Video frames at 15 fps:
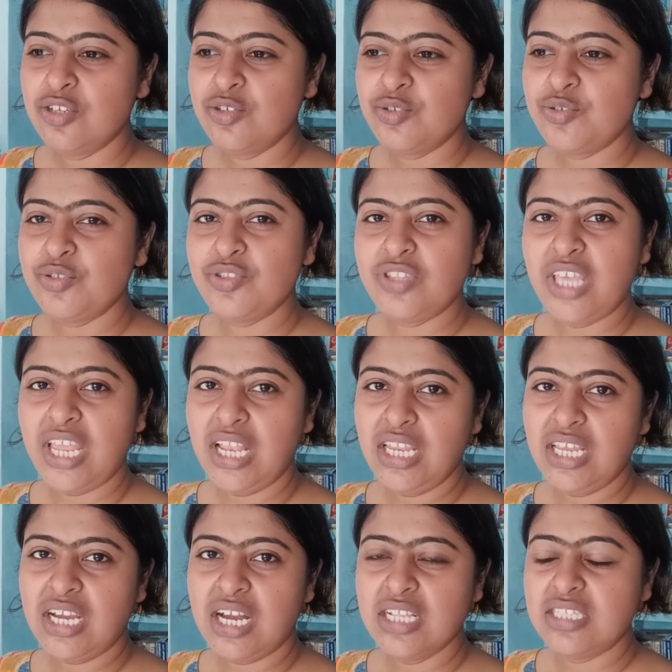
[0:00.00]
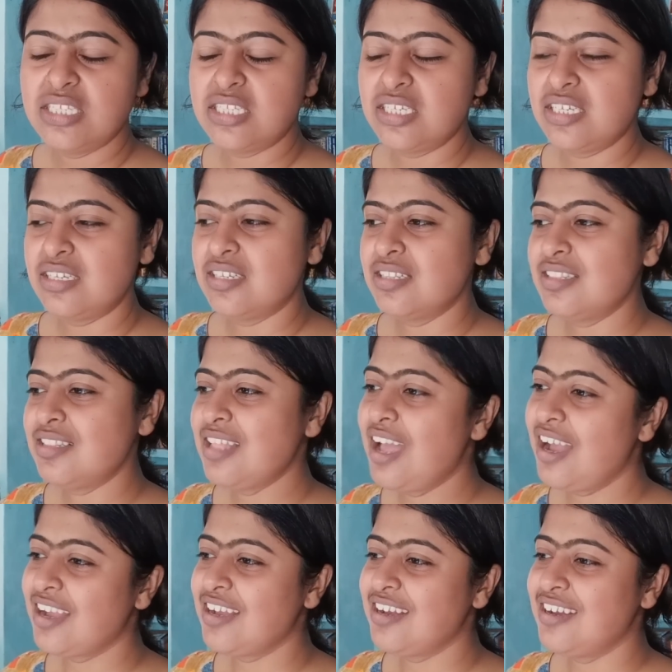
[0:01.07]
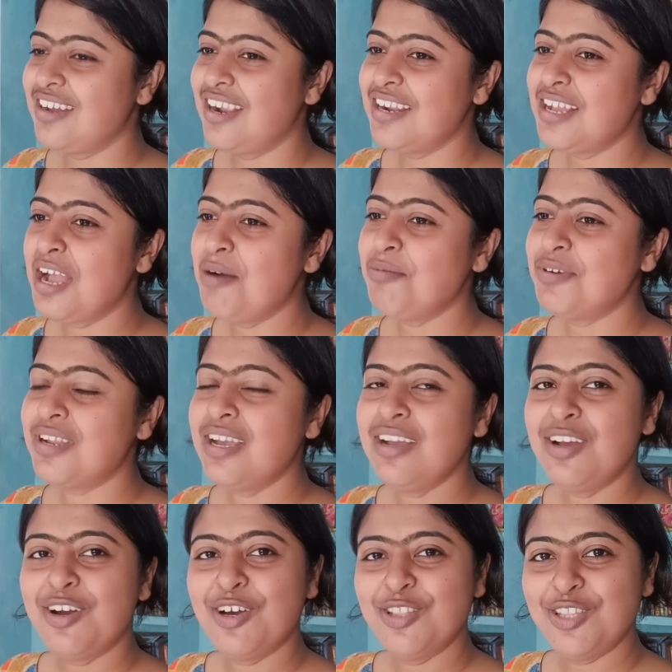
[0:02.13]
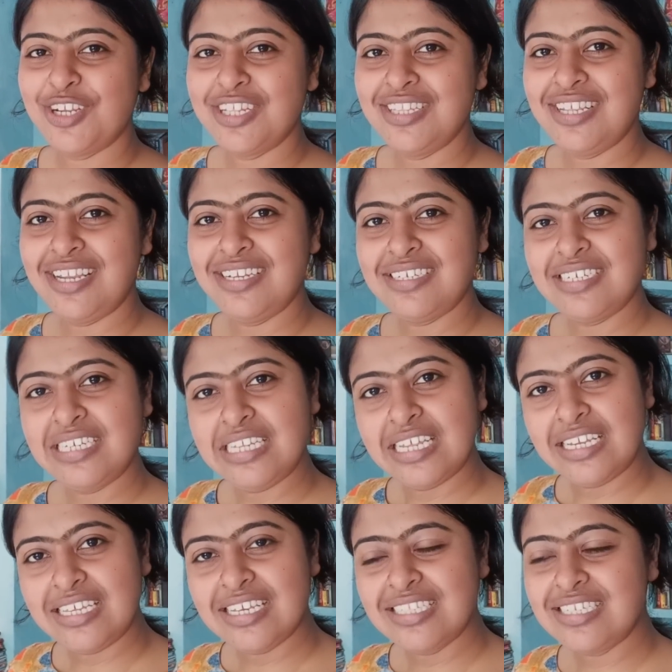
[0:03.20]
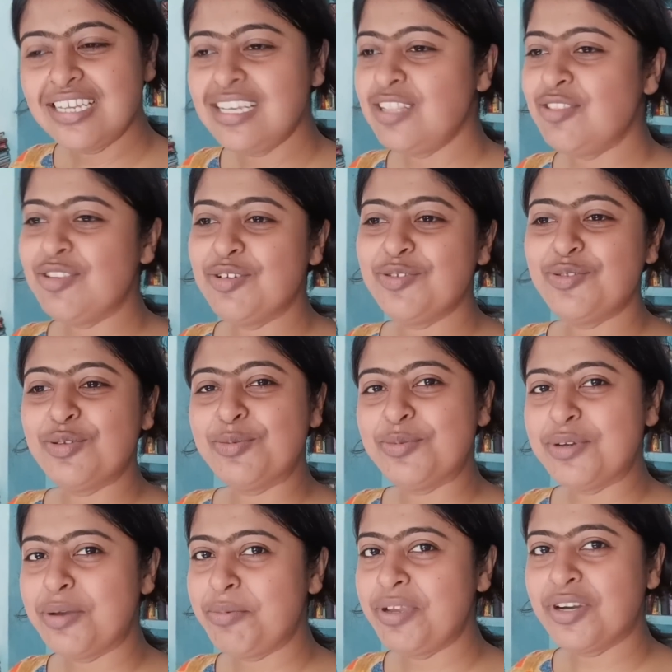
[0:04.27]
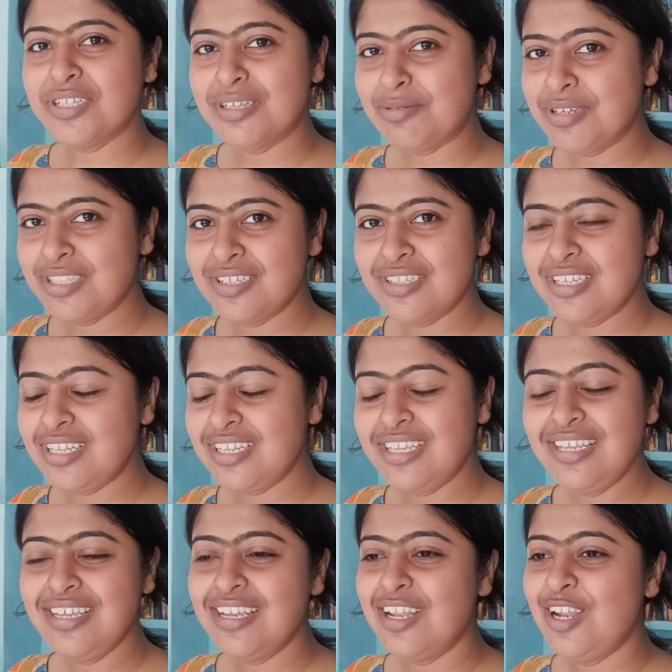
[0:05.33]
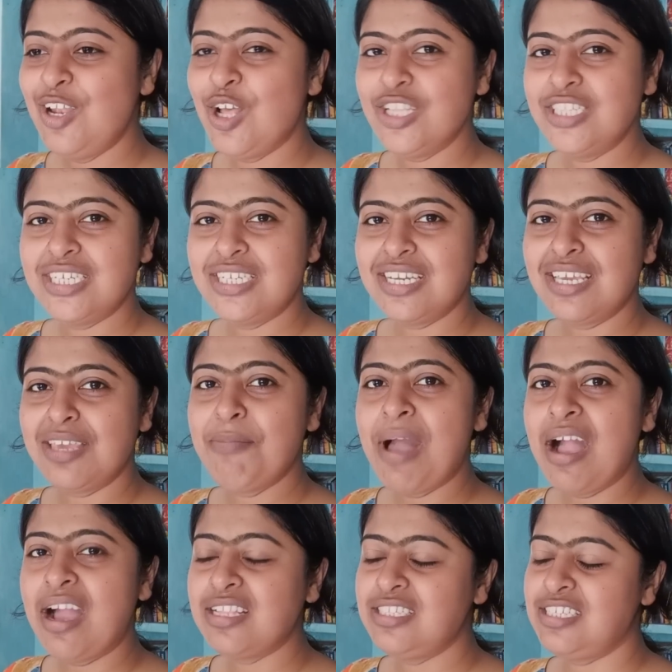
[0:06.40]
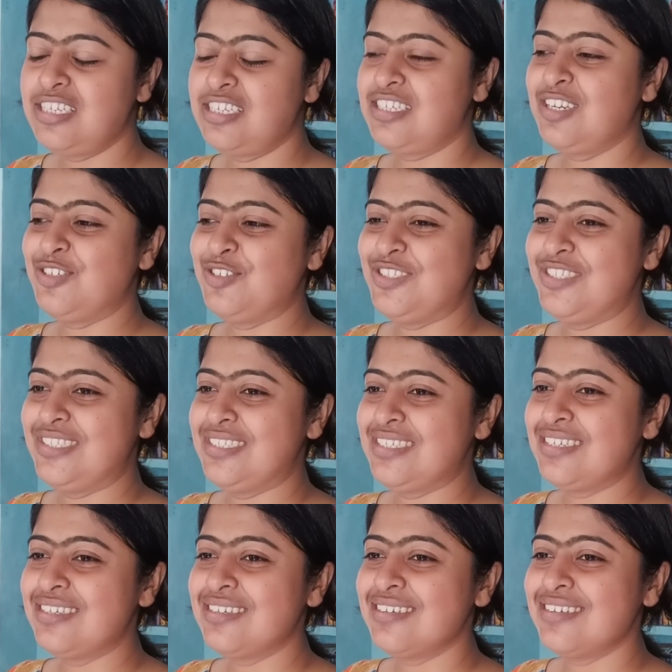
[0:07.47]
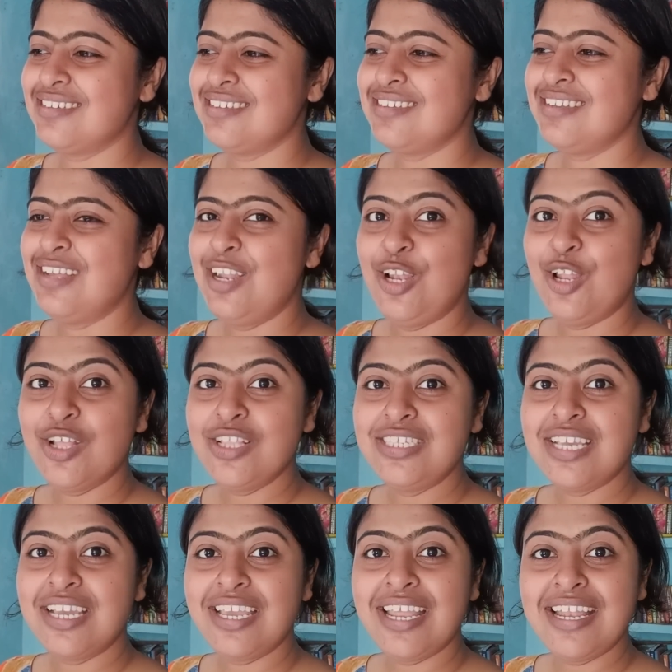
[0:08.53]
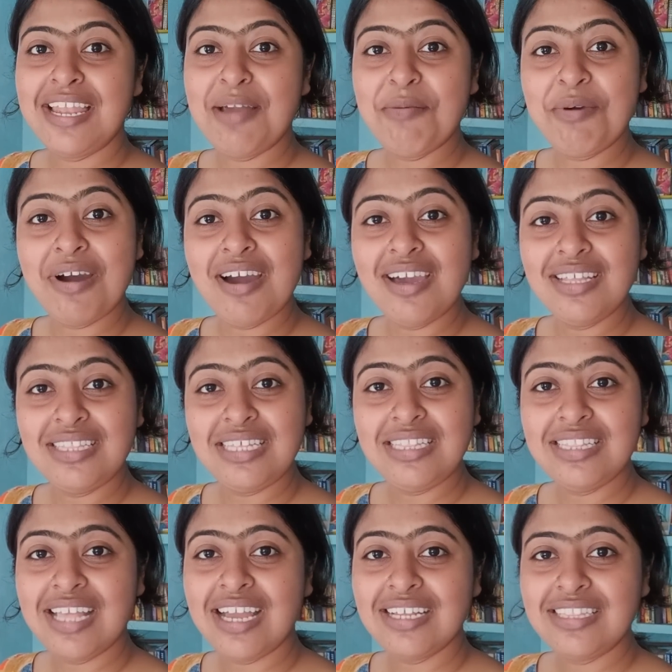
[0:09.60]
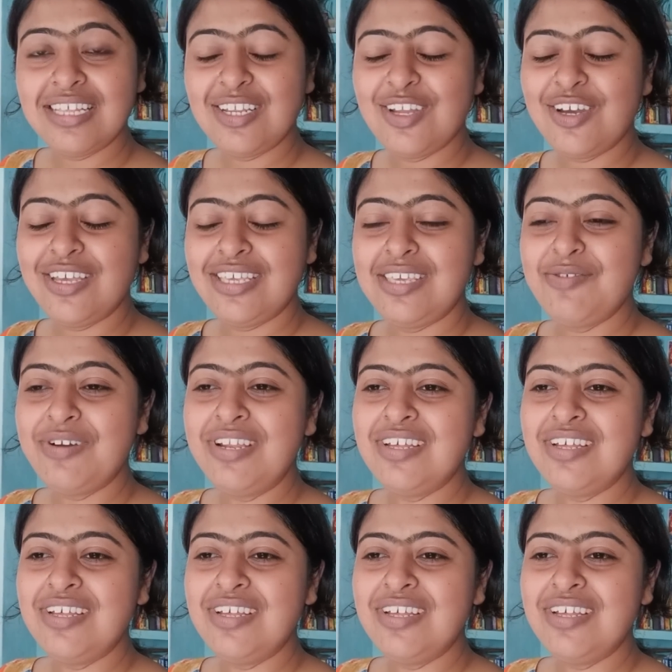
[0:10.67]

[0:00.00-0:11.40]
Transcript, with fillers: শুধু তেলই খাচ্ছি থাক আর খাবো না অন্তরা দিয়ে এন্ট্রি নিয়ে নিয়েছে কিন্তু তবু আমি কথা বন্ধ দিইনি লজ্জাটাকে ভাঙার চেষ্টা করছি লজ্জা ঘেন্না ভয় তিন থাকতে নয় কি বল